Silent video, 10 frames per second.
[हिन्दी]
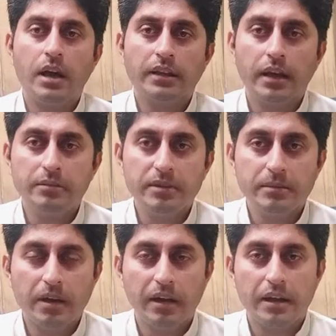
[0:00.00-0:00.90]
अदालत में
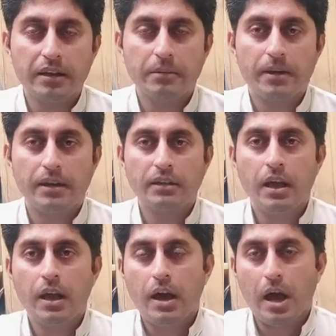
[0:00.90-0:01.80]
जमा कराने के बाद
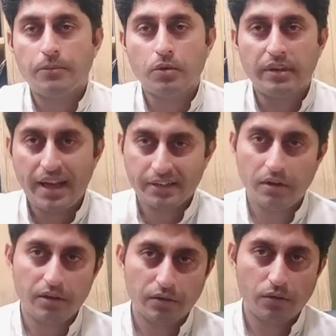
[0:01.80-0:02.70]
अब जो
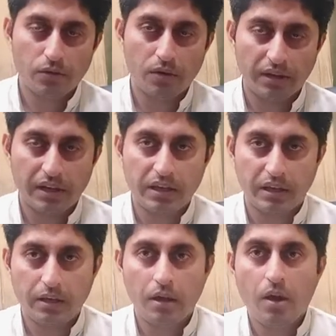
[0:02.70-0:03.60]
नेक्स्ट ऑर्डर जो कोर्ट करेगी